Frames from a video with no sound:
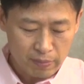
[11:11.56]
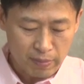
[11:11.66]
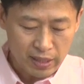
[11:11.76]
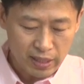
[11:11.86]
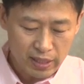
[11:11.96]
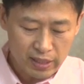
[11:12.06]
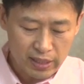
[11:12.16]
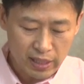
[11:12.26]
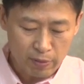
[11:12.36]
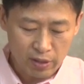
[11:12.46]
Maka
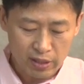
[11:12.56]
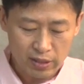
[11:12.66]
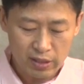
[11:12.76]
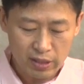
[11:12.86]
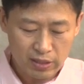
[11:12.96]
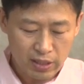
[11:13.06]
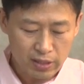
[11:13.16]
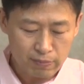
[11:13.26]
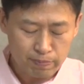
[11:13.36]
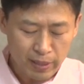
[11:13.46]
ia berkata di
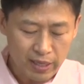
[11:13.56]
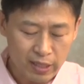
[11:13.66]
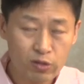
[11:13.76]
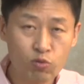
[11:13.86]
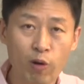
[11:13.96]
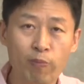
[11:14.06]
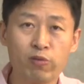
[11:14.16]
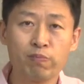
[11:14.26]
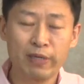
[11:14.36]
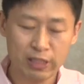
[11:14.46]
kejadian 4 ayat
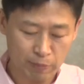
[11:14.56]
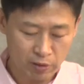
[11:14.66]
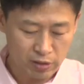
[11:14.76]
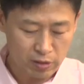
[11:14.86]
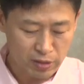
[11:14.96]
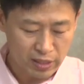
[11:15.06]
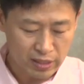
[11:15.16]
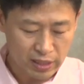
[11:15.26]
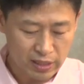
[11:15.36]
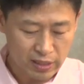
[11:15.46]
24 seperti
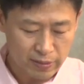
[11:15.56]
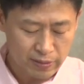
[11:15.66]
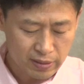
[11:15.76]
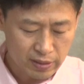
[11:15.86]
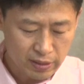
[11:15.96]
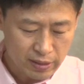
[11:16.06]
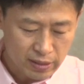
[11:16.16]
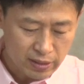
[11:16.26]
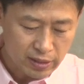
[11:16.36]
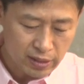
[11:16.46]
demikian tadi.
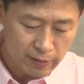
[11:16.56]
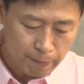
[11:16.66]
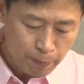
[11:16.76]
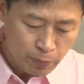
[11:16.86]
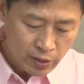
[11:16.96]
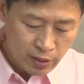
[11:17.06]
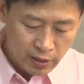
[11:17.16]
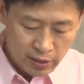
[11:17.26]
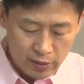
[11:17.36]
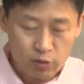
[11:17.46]
Jadi
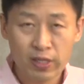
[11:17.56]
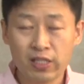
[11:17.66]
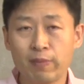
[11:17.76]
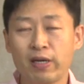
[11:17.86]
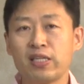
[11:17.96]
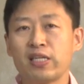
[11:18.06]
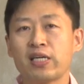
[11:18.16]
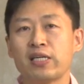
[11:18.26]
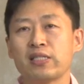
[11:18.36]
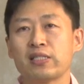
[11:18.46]
coba kita
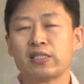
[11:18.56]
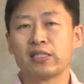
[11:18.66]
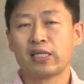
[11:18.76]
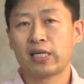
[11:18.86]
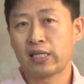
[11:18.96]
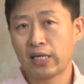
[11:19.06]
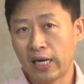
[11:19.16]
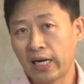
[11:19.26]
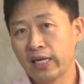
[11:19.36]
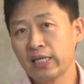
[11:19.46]
bandingkan
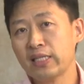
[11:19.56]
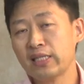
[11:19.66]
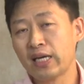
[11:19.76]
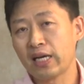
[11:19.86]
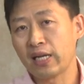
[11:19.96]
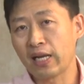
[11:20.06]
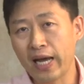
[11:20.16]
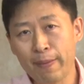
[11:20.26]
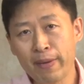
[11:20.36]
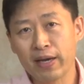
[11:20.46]
Kain dan
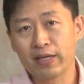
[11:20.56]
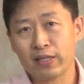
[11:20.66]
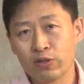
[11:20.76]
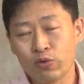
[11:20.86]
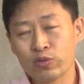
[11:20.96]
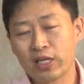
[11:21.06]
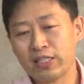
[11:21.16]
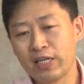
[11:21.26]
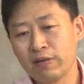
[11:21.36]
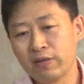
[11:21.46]
Lamek.
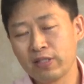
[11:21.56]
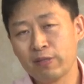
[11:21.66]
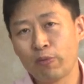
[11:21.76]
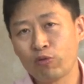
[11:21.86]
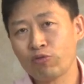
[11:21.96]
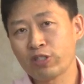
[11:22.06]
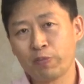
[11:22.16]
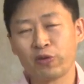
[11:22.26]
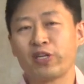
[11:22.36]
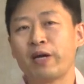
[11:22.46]
Dosanya diperkuat
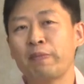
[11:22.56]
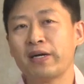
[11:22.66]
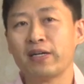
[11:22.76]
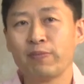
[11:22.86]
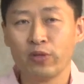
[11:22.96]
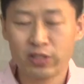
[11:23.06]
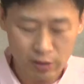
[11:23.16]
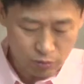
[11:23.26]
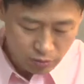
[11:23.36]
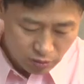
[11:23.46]
seperti apa? Poin
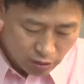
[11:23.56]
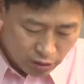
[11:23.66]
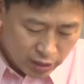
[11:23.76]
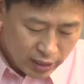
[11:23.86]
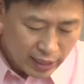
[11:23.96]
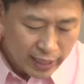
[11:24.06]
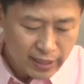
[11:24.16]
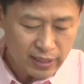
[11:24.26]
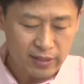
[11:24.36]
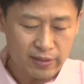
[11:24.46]
satu,
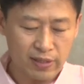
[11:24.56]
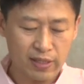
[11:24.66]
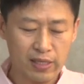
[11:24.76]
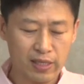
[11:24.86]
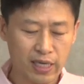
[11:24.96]
Kain. Kita lihat